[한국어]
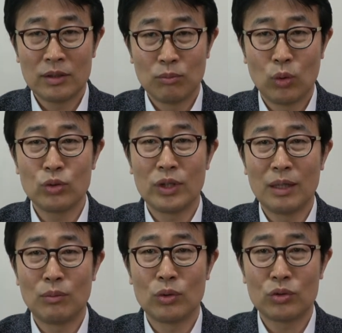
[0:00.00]
모든
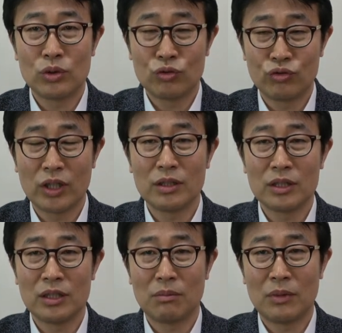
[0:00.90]
항목들을 두
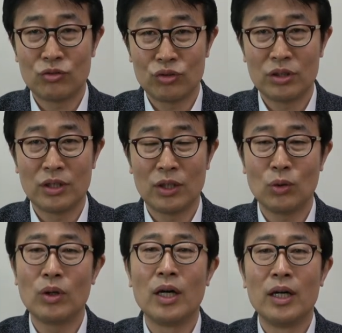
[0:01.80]
개씩만
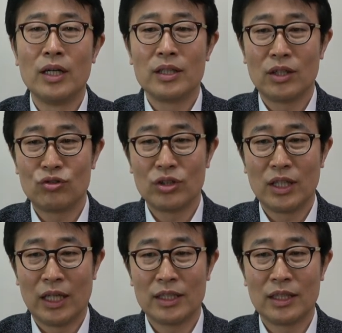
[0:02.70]
수선해도 대수선이
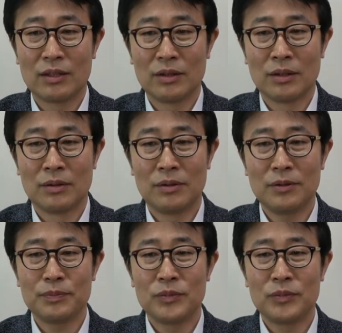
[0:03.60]
아니라는 거예요.